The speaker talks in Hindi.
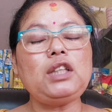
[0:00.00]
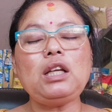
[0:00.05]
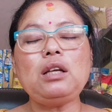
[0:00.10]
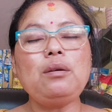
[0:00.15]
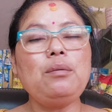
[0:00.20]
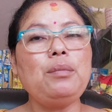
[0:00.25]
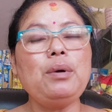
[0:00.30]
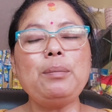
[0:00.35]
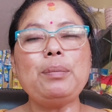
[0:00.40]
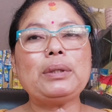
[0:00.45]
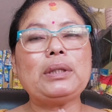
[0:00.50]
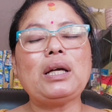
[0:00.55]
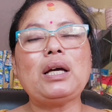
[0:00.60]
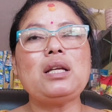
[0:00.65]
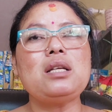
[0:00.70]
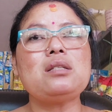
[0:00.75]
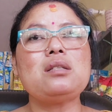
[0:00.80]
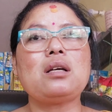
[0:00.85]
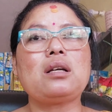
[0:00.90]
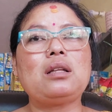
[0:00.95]
मैं बता
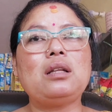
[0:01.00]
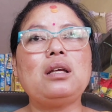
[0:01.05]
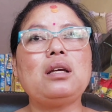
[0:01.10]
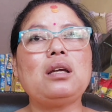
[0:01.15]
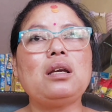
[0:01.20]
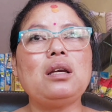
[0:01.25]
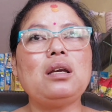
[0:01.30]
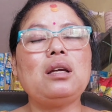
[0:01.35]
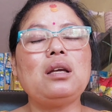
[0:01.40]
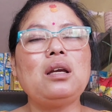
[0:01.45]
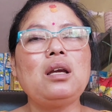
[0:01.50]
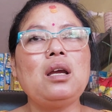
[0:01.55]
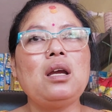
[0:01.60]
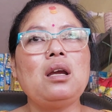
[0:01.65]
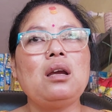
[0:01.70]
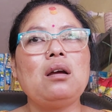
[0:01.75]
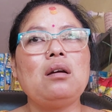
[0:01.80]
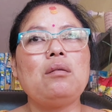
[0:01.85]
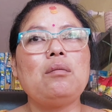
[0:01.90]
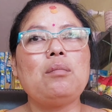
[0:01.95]
नहीं सकती कि
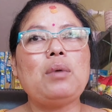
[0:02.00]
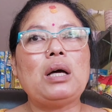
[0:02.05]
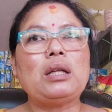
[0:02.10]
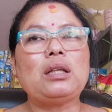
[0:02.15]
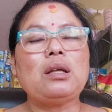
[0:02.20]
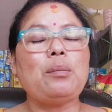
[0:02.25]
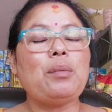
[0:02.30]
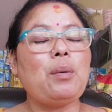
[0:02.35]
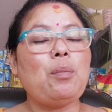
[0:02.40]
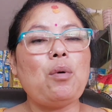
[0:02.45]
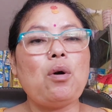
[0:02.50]
माता में